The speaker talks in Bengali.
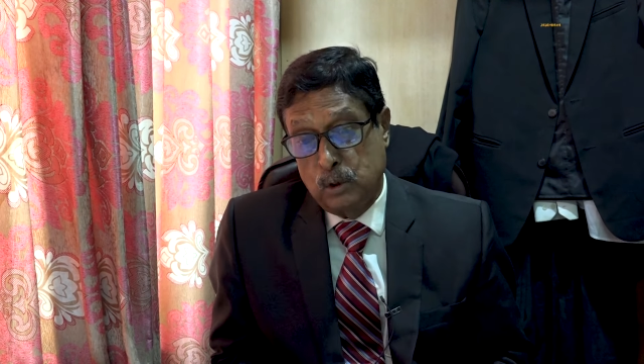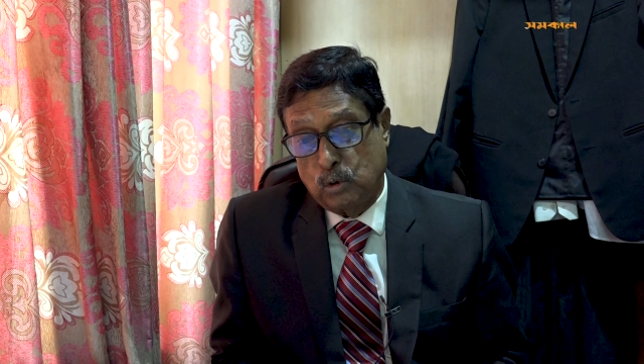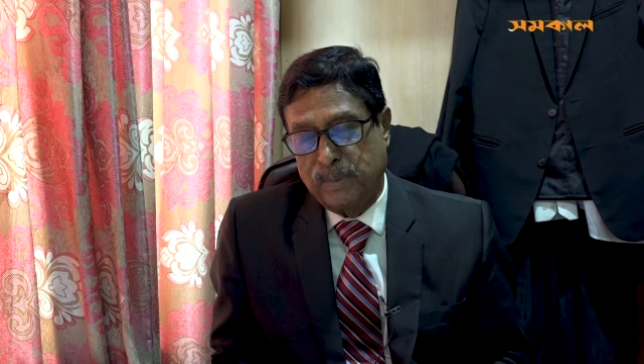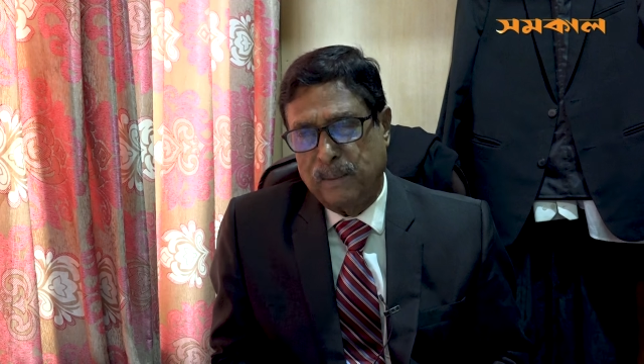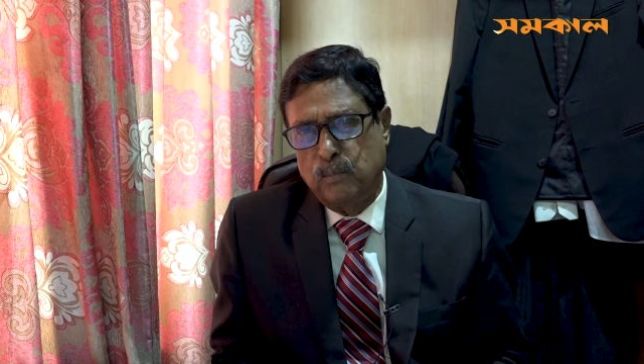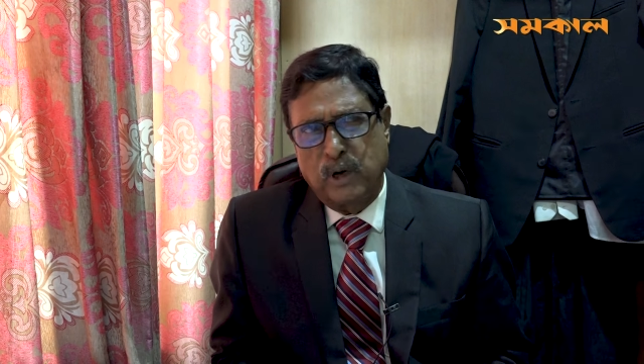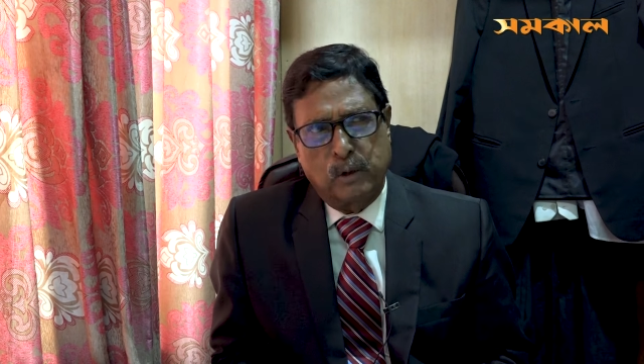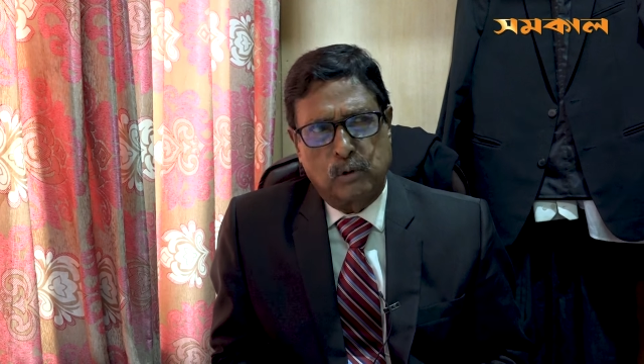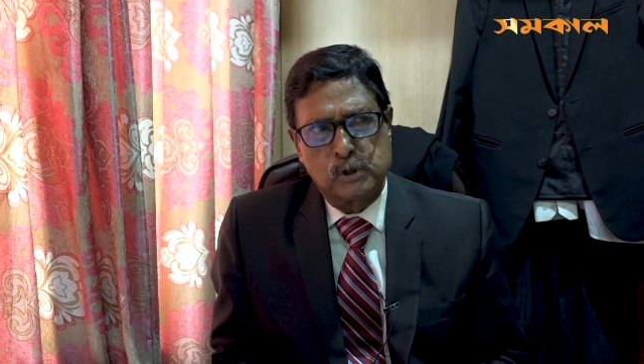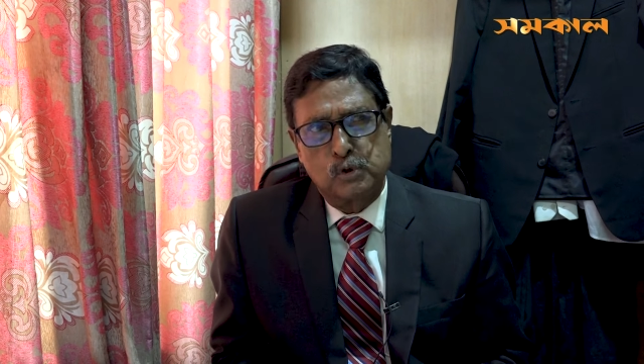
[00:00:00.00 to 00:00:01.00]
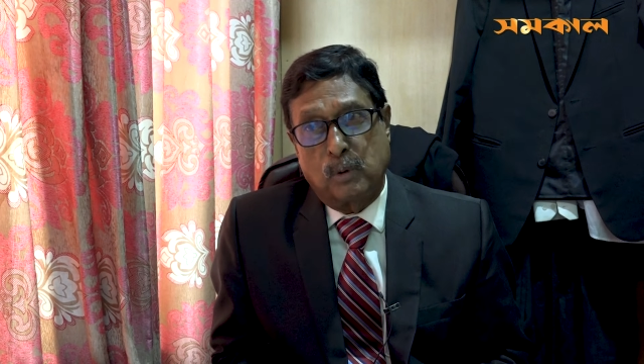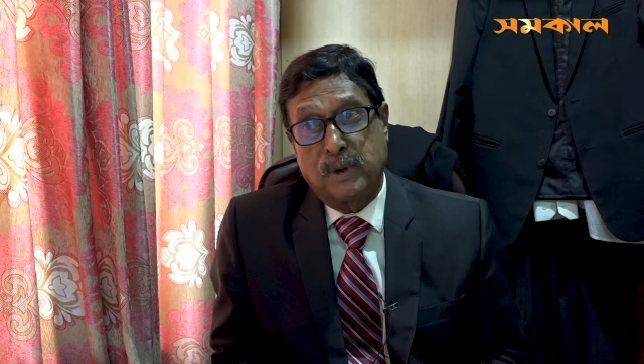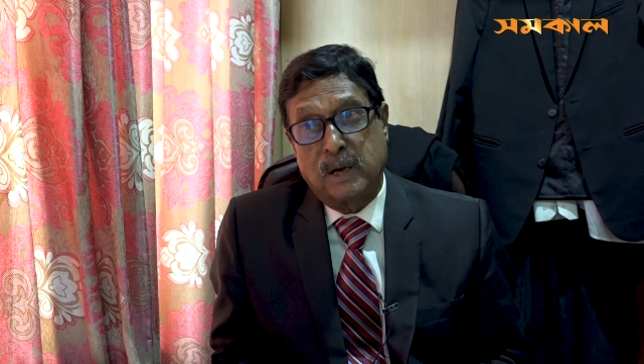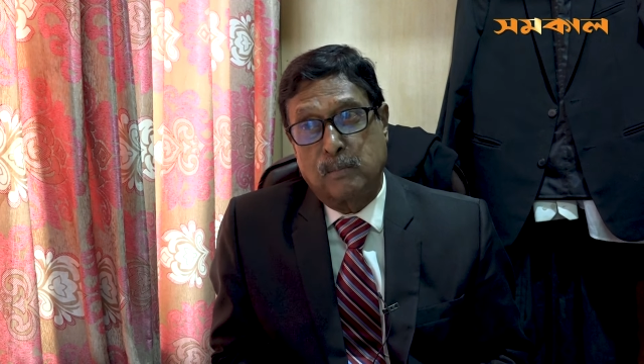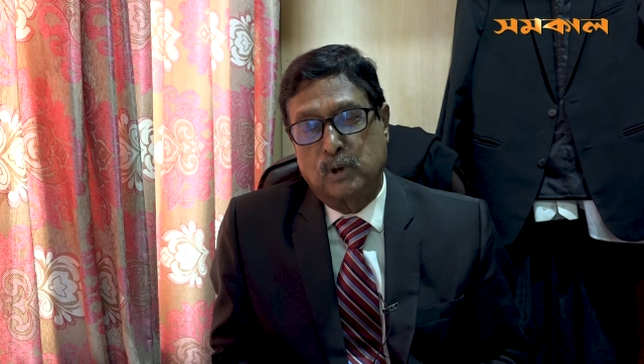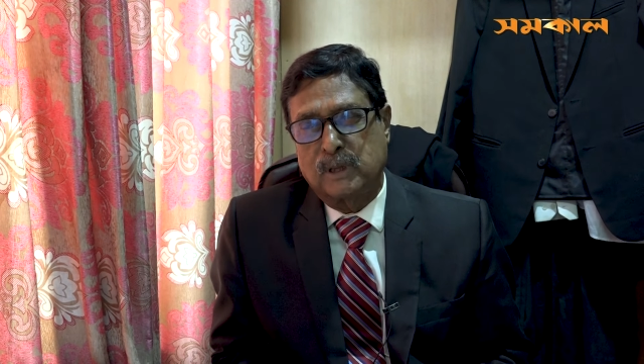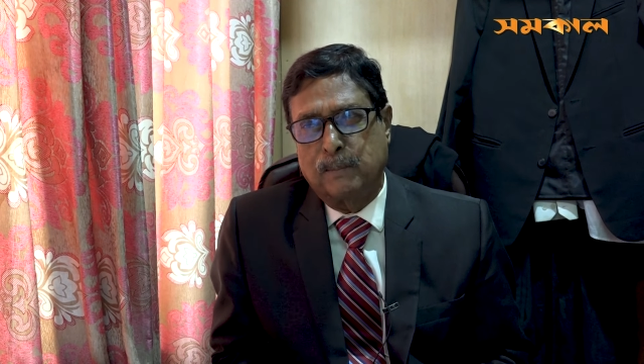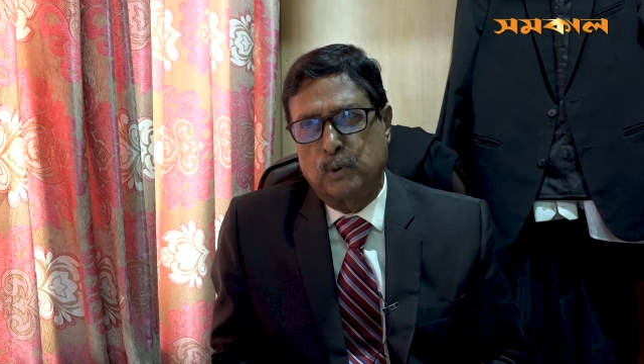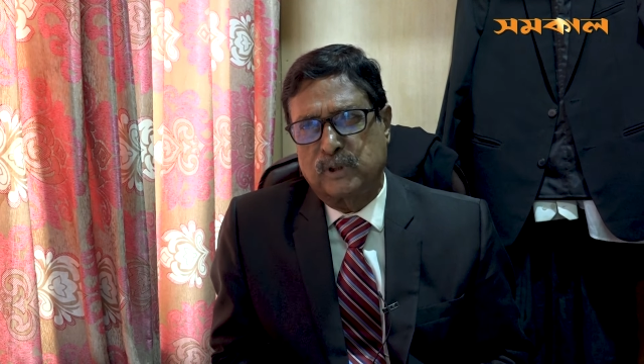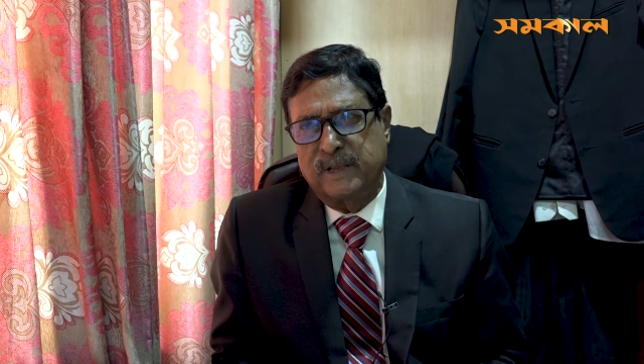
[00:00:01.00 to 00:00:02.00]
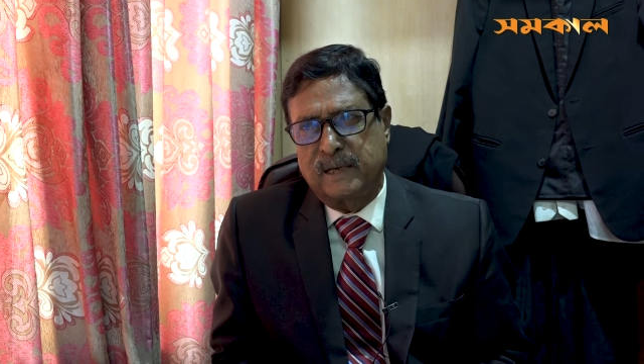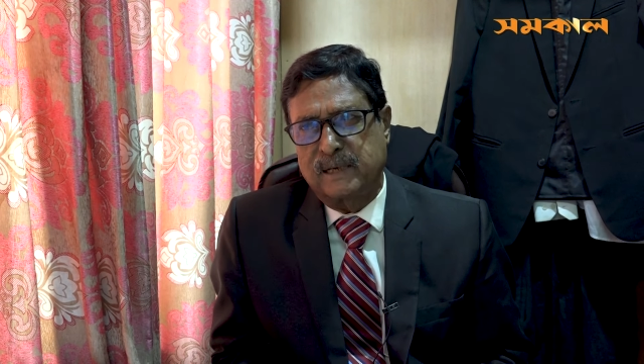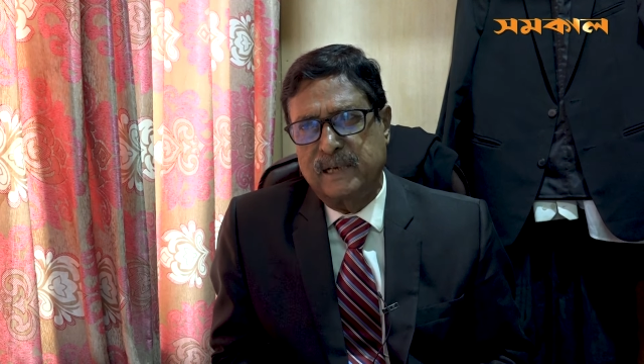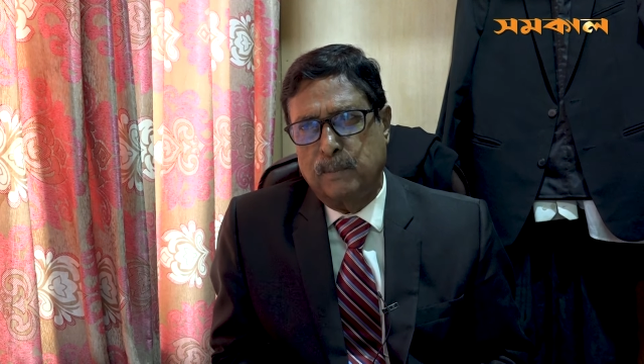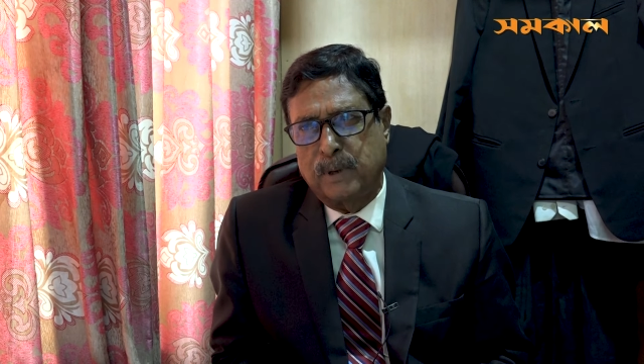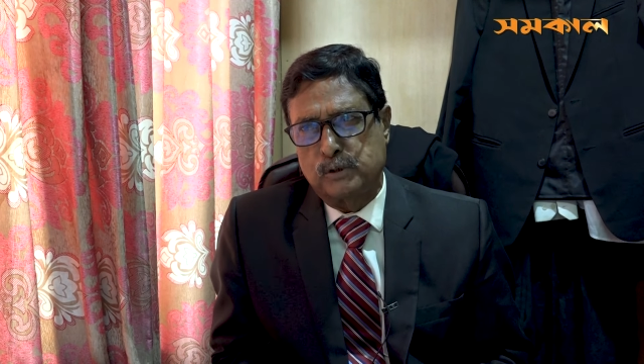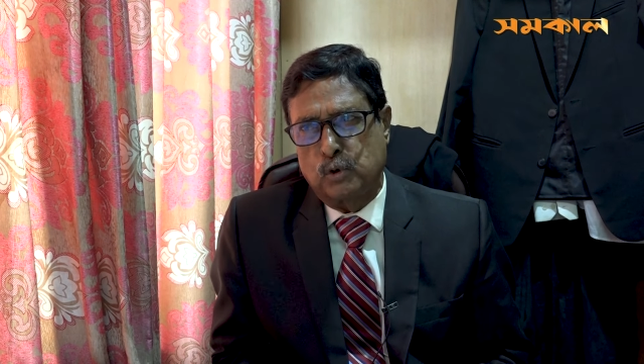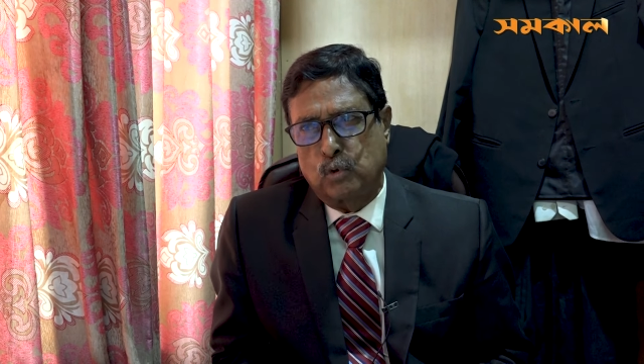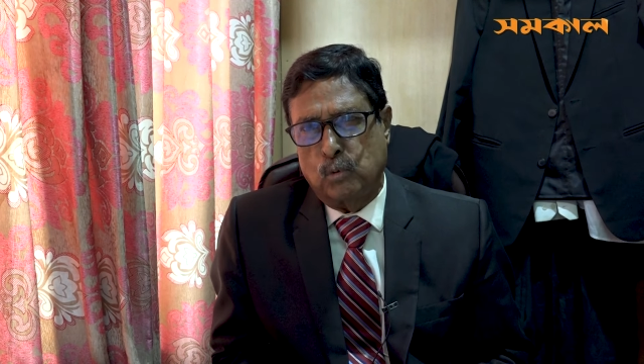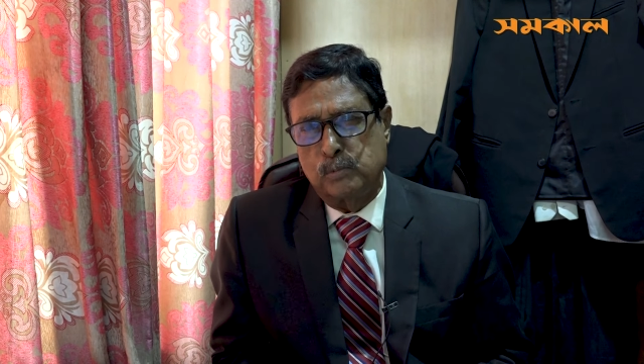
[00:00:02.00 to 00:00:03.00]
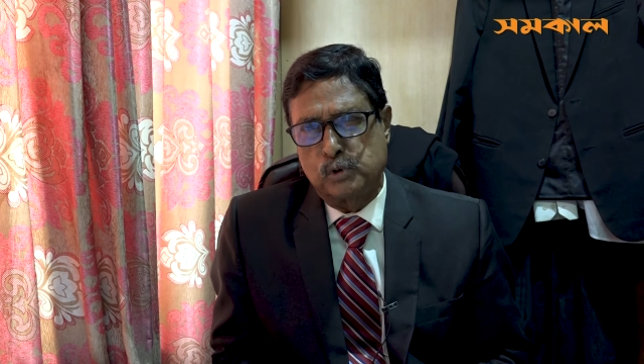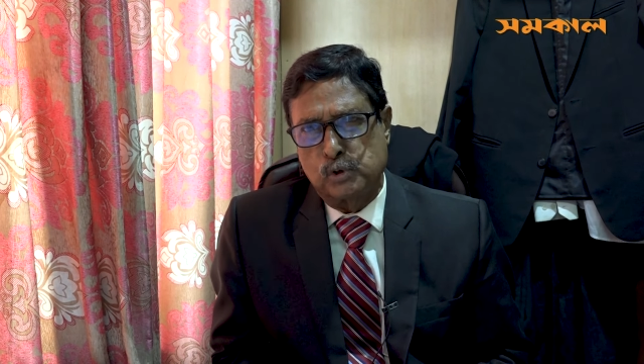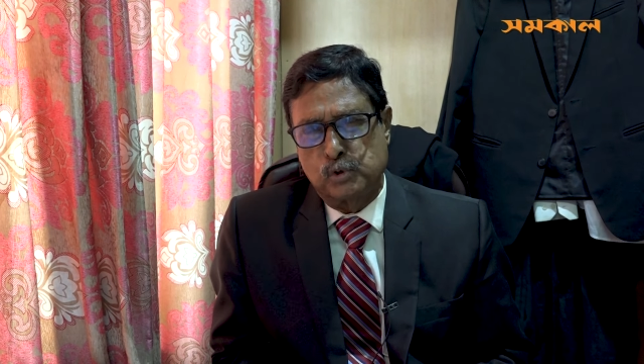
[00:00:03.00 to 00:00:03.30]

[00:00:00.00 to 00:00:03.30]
তবে আমি মনে করি সবার মতামত নিয়ে একটা নির্বাচন কমিশন